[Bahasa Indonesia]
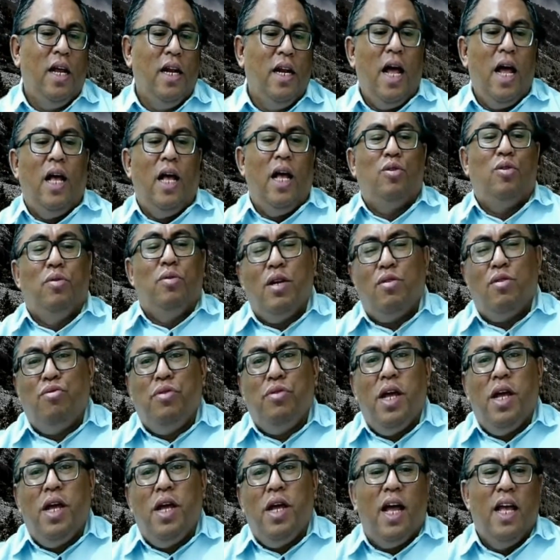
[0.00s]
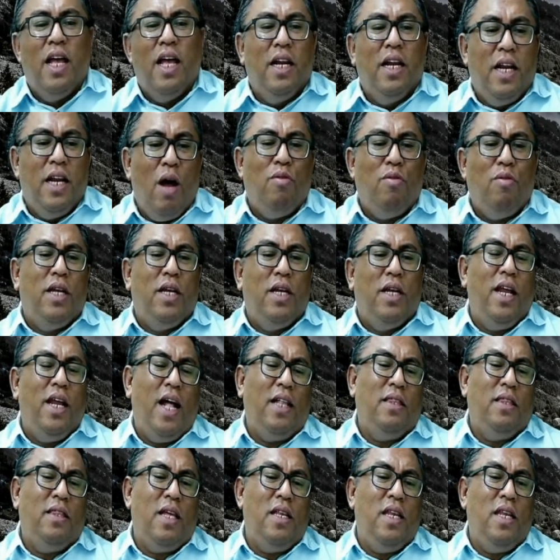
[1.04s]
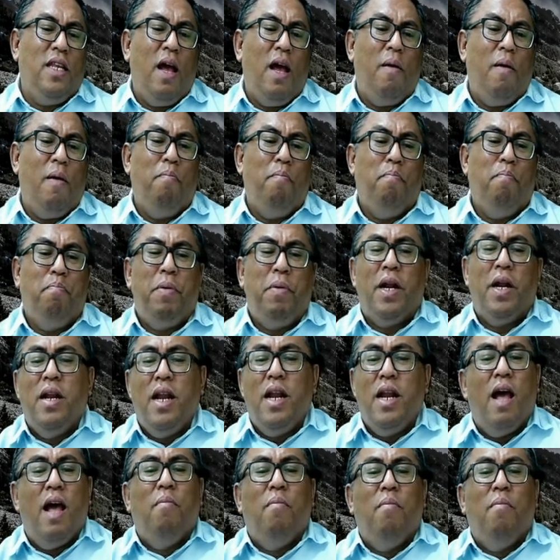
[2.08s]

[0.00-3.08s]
Nah, saudara-saudara, Daud kelihatannya pernah